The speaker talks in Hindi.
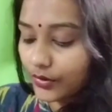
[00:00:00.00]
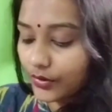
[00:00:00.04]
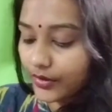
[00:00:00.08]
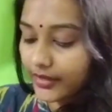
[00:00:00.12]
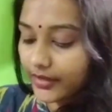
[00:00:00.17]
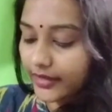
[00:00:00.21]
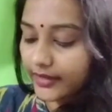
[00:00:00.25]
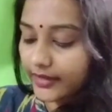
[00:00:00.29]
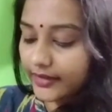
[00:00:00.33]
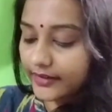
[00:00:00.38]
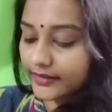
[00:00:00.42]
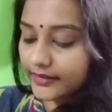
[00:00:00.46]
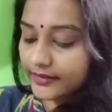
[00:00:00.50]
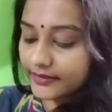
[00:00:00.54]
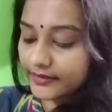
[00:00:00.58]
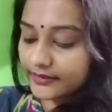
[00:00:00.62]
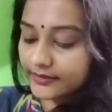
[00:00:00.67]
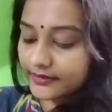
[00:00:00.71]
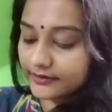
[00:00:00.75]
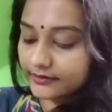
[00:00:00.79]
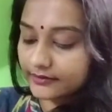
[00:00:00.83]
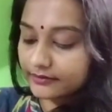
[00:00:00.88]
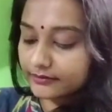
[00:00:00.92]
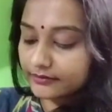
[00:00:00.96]
ओके
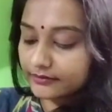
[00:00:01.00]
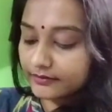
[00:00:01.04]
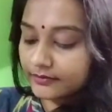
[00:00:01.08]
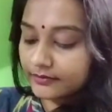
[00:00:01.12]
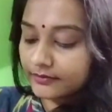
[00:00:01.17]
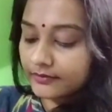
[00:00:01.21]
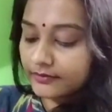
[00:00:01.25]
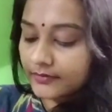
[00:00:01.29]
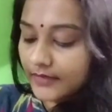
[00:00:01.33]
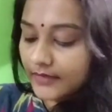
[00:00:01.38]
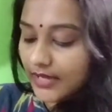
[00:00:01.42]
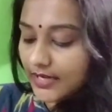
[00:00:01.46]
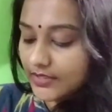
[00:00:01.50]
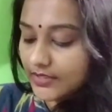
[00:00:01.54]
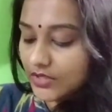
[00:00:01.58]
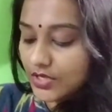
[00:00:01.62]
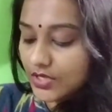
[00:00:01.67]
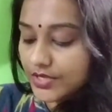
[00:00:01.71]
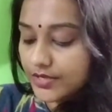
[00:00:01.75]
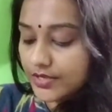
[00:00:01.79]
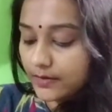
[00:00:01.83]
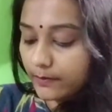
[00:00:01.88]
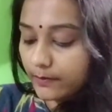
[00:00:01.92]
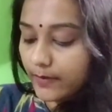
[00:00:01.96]

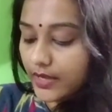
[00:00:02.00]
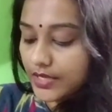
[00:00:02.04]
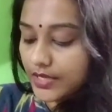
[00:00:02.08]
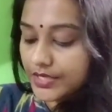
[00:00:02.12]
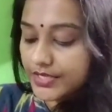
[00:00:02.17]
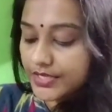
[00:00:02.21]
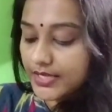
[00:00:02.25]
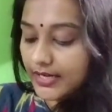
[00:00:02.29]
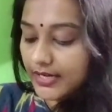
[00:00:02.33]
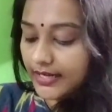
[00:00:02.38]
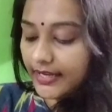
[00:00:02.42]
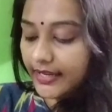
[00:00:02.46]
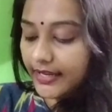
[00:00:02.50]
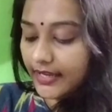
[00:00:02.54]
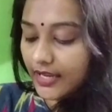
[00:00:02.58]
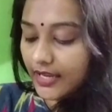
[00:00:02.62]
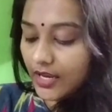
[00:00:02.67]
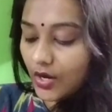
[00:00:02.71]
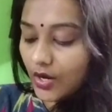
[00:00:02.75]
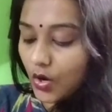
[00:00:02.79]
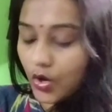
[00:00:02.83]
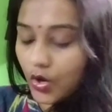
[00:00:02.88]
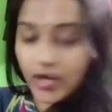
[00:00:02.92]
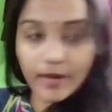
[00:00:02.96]
अच्छे से मिक्स कर
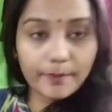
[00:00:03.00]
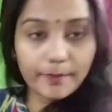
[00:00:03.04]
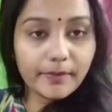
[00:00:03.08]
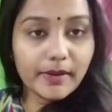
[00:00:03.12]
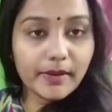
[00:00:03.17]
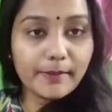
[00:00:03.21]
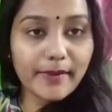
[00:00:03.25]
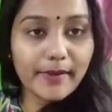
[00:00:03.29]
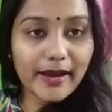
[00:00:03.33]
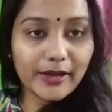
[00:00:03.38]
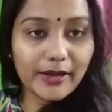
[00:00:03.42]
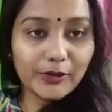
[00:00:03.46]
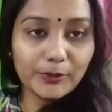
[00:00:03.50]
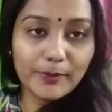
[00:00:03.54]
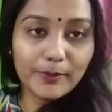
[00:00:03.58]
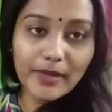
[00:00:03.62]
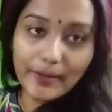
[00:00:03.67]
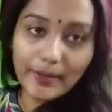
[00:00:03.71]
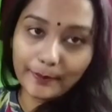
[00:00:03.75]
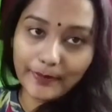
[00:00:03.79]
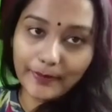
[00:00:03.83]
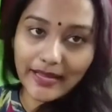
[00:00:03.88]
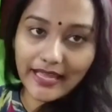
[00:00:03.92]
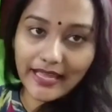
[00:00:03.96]
लेंगे और अपने बालों
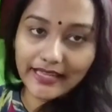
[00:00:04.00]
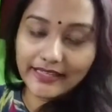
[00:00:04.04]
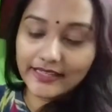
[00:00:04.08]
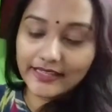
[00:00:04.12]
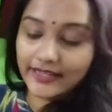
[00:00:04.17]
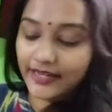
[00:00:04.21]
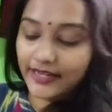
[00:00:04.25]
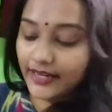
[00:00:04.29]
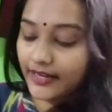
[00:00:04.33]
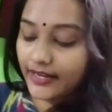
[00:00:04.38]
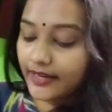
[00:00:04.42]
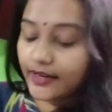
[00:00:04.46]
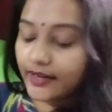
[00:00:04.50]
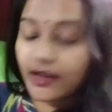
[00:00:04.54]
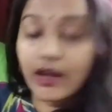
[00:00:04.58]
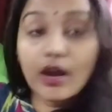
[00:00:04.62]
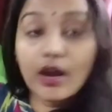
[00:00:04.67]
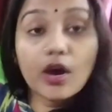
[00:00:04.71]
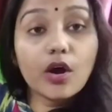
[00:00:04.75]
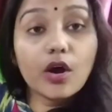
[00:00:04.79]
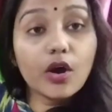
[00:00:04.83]
में अप्लाई करेंगे